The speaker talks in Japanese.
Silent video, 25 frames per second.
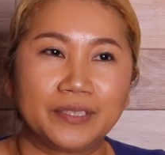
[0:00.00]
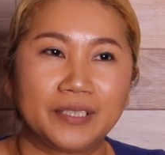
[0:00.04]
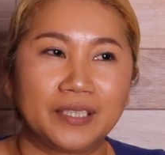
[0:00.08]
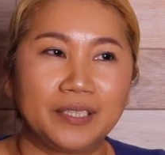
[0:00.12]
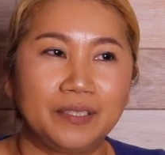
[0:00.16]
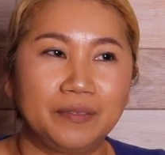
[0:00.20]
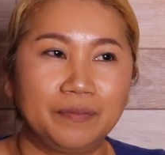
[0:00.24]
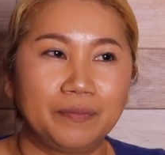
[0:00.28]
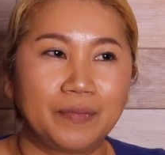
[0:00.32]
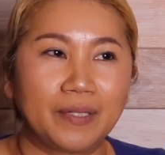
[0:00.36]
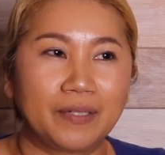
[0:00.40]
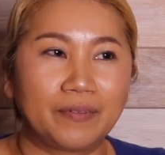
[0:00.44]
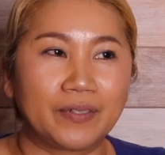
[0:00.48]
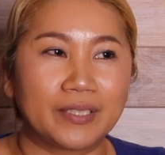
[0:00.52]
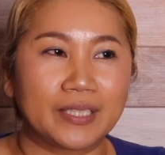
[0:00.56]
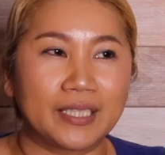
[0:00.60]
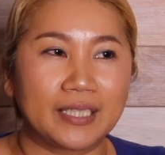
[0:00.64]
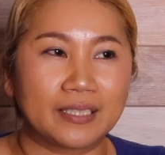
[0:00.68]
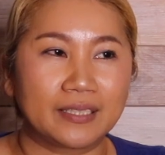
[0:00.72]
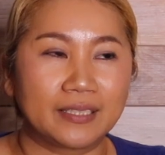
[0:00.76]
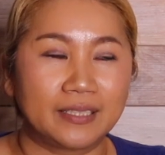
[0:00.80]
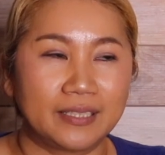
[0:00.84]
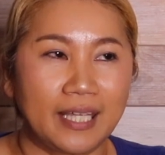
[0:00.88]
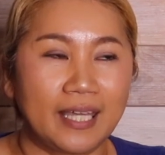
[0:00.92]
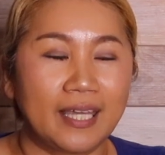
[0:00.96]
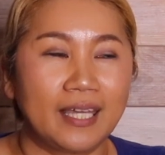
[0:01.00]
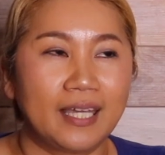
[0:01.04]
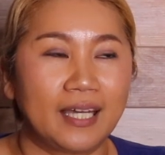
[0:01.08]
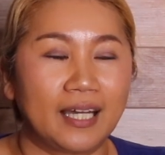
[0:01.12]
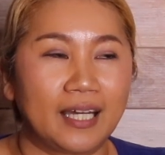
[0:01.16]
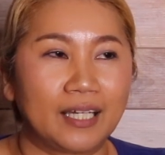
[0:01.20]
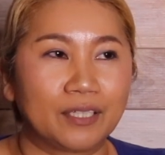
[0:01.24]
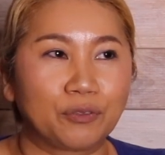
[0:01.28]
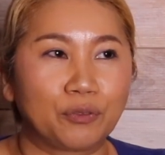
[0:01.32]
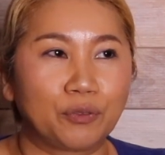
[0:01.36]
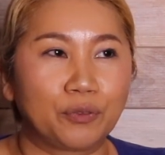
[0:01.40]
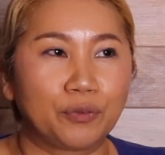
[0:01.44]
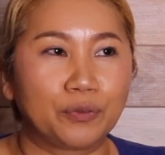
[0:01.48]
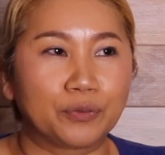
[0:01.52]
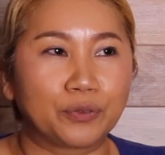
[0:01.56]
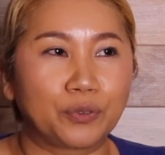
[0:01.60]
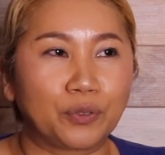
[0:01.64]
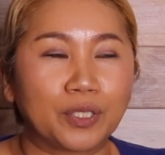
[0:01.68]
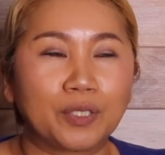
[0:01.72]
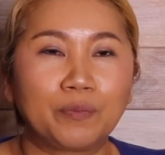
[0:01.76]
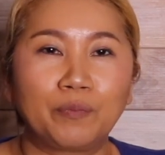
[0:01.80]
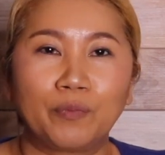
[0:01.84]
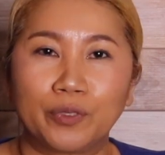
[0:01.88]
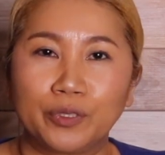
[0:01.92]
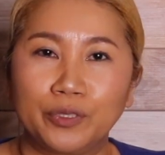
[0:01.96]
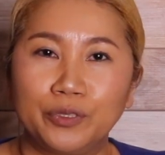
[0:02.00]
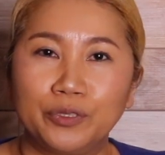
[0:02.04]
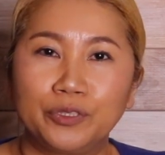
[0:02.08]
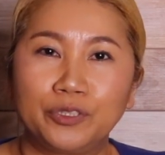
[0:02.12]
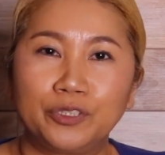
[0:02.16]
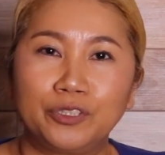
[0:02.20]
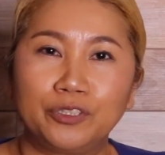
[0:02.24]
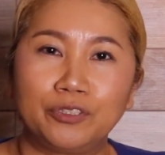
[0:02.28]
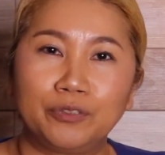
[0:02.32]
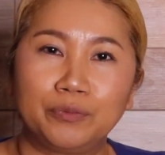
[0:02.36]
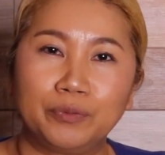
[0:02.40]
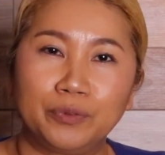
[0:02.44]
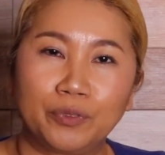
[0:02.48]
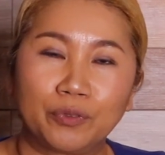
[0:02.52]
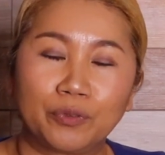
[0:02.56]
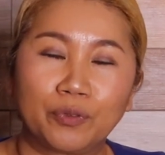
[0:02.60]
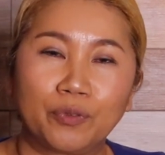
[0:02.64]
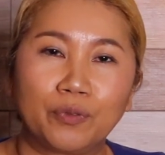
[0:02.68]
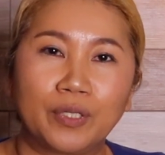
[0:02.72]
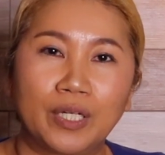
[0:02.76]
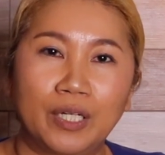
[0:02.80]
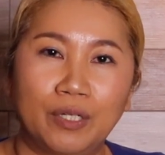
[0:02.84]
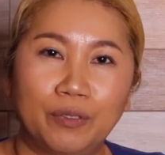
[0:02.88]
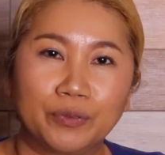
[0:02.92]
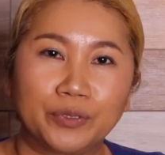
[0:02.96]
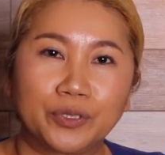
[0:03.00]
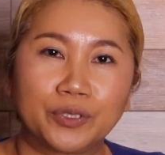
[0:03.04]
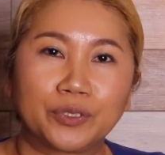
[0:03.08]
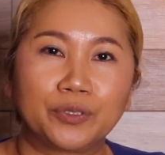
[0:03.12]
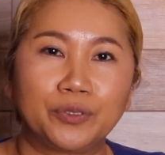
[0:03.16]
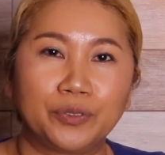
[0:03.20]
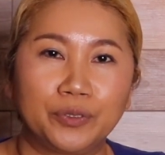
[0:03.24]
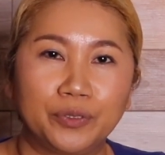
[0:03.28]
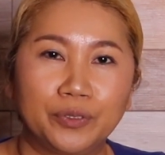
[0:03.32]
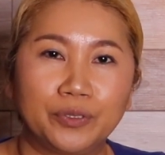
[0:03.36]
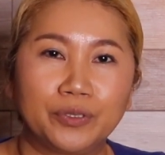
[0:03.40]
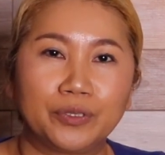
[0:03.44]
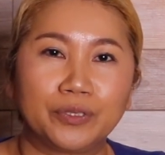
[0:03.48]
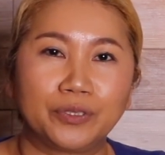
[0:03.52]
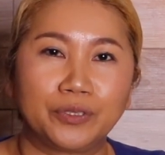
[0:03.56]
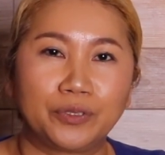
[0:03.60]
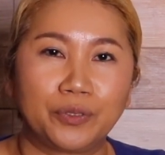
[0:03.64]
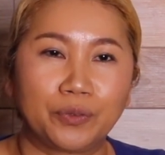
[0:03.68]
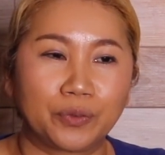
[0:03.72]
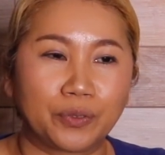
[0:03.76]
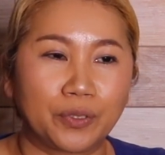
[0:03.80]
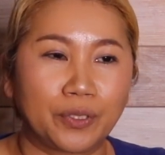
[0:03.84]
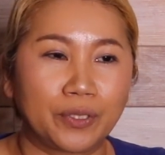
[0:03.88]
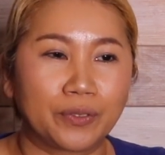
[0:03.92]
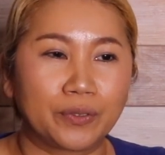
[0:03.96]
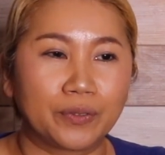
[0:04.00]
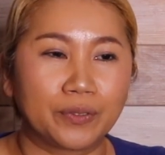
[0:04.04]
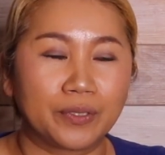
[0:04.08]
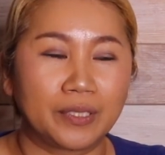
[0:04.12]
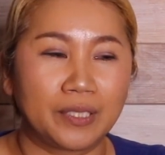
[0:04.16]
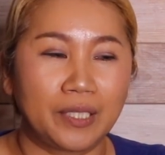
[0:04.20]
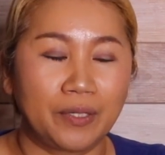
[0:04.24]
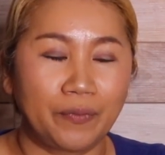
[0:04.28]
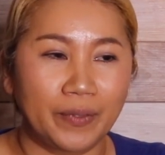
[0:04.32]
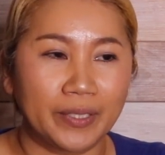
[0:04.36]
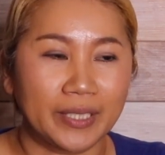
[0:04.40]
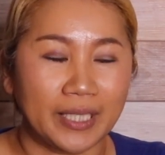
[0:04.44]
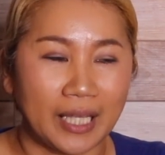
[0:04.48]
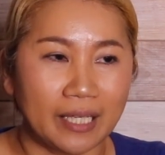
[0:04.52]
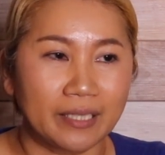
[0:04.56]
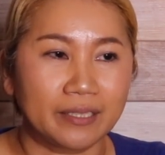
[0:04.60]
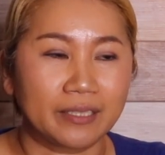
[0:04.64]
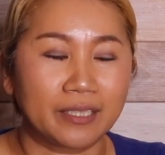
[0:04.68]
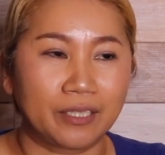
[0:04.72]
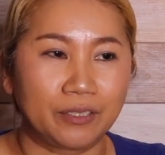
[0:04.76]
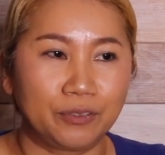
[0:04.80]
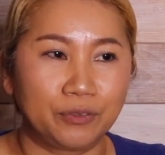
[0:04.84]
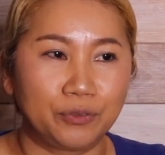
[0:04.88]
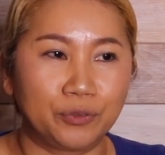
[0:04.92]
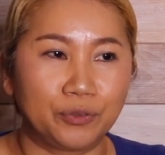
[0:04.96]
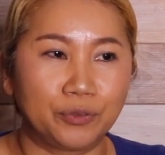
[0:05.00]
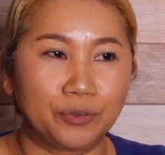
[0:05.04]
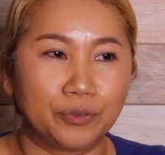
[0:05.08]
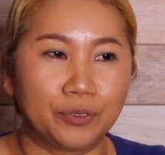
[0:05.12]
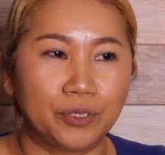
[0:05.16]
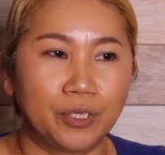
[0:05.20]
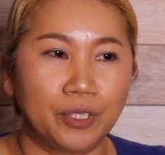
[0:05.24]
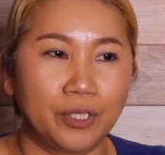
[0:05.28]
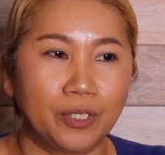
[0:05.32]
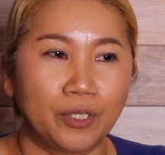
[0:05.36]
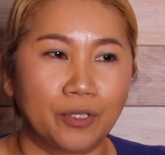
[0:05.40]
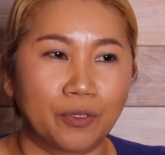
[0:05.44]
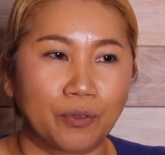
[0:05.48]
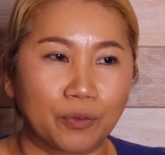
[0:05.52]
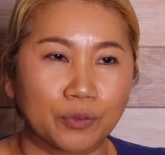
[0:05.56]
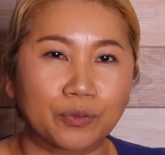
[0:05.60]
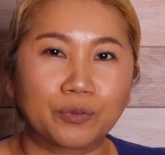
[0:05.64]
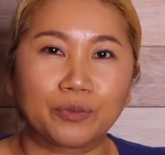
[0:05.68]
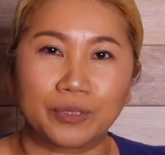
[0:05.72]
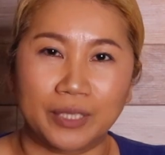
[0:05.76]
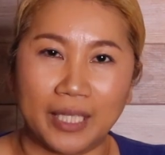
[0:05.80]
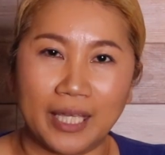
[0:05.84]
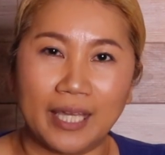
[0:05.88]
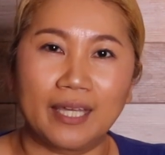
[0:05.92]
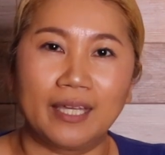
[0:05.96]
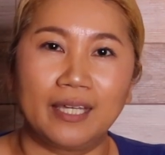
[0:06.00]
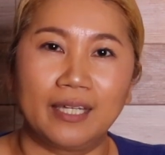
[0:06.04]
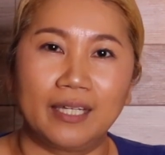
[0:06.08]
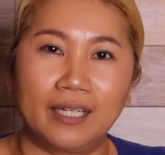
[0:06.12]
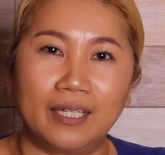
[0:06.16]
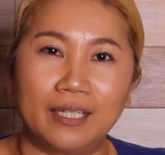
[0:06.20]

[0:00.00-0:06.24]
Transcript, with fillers: 今はですねあのとても YouTube の動画を作る状態ではないっていうことで、